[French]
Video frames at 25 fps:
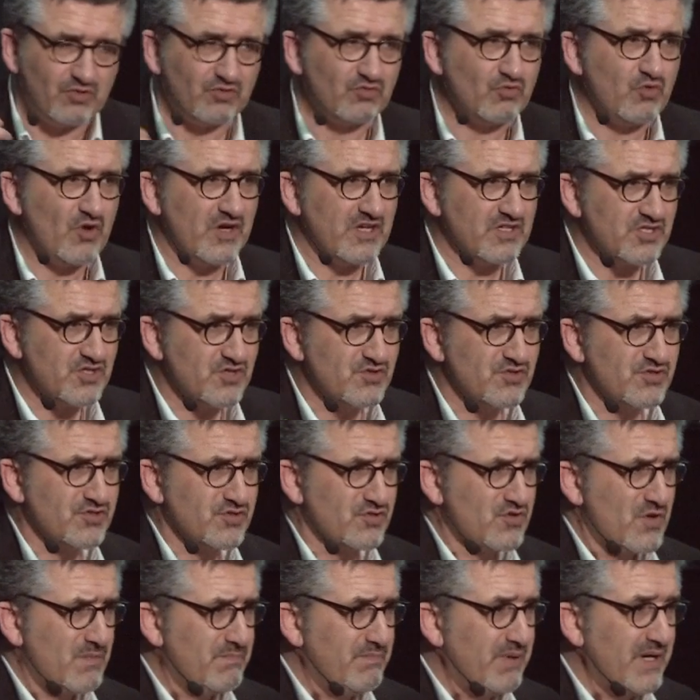toi, je ne
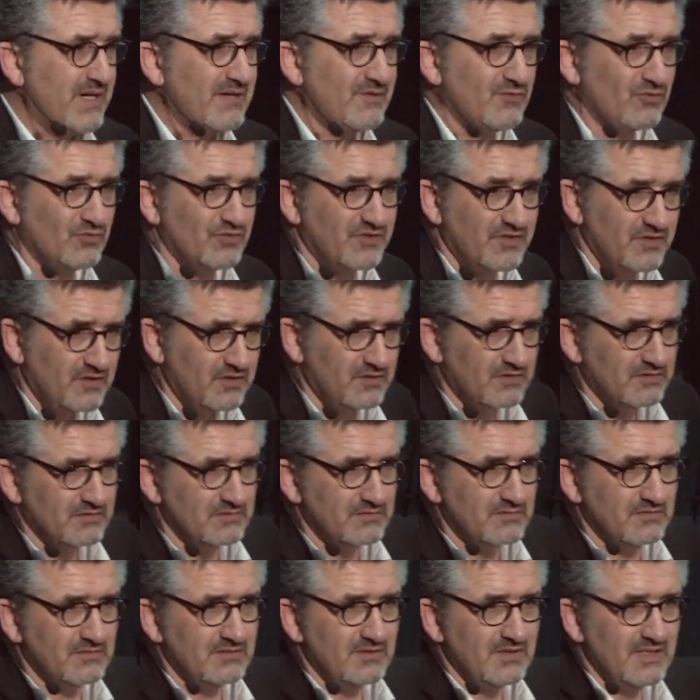suis pas content.
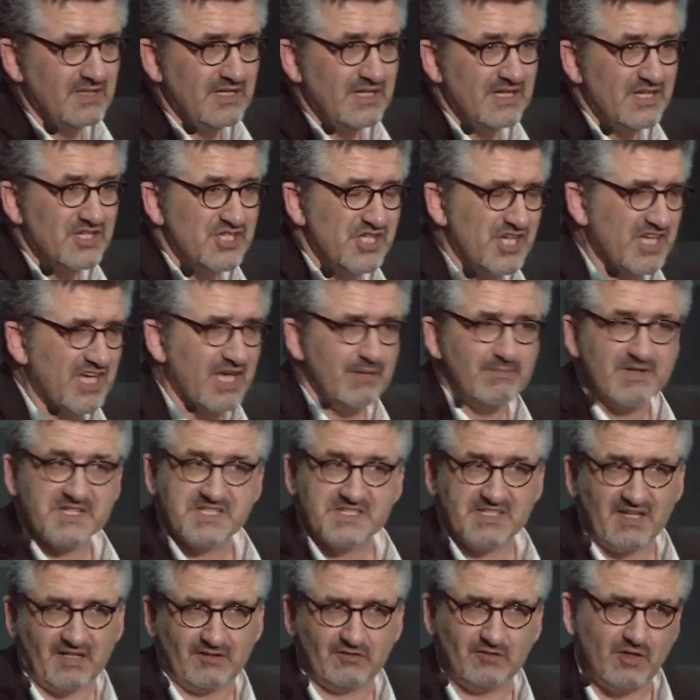J'ai créé ma
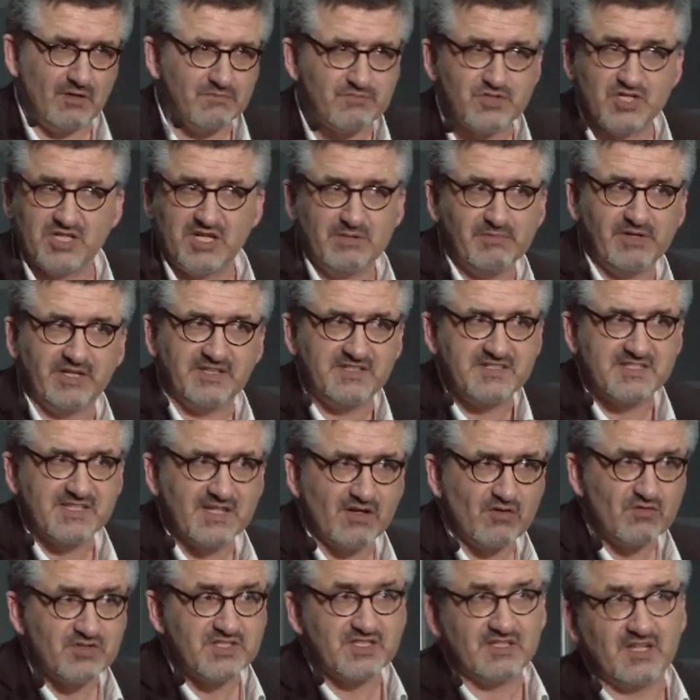start-up, j'ai démarré de
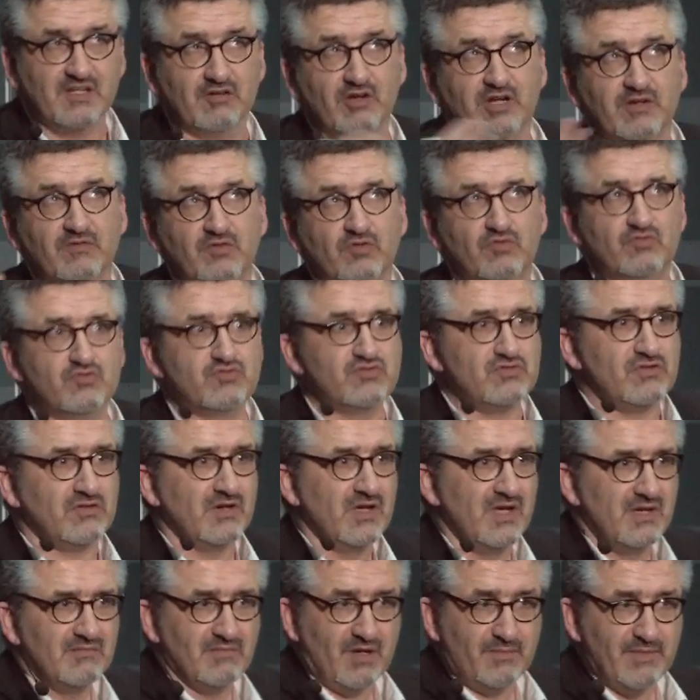zéro, c'était le rêve de toujours.
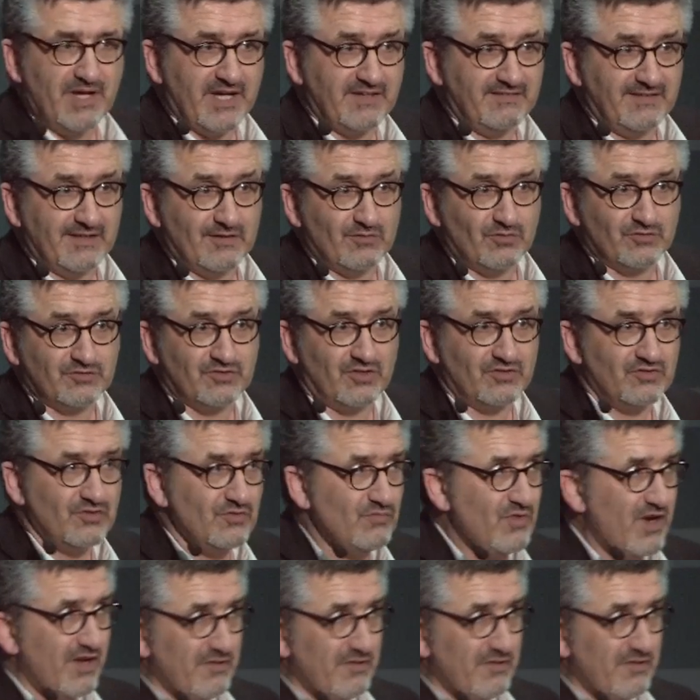Ma mère était contente de moi,